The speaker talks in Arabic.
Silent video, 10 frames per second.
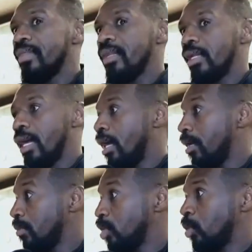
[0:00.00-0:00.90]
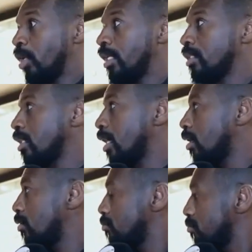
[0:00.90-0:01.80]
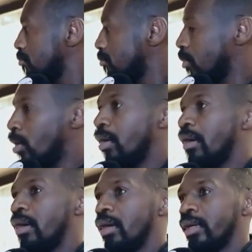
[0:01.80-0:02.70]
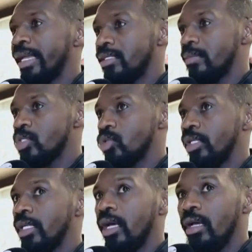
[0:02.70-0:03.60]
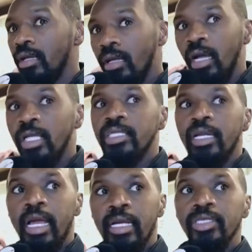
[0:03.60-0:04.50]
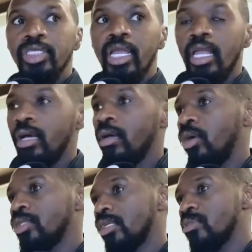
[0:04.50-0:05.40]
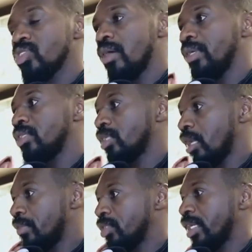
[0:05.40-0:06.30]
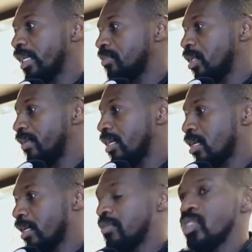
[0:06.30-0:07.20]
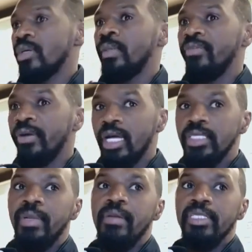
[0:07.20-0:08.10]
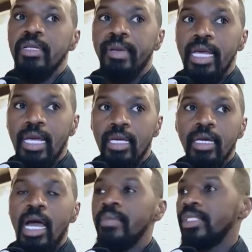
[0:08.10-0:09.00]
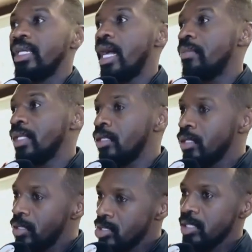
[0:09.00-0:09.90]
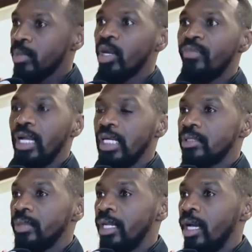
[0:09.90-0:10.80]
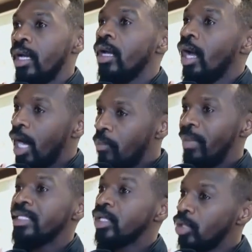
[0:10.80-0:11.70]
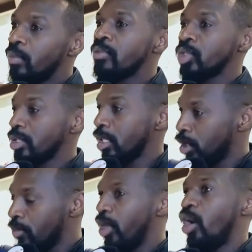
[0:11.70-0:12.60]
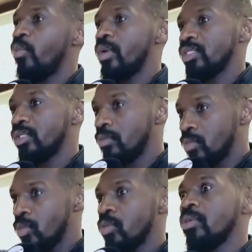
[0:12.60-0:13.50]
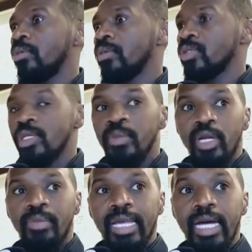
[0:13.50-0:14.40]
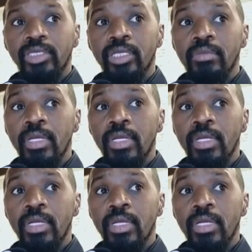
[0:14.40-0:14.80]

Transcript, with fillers: الله احنا المجموعه اللي عندنا آه، قد المسؤوليه عندنا الان ان شاء الله عوده المصابين ان شاء الله بيرجع كابتن الفريق والكابتن سماء الفرج محمد البريك حمد اليامي استمروا في علاجهم هنا هم بعد اقول لهم هم شكرا انهم ضحوا بوقتهم واستمروا بعلاجهم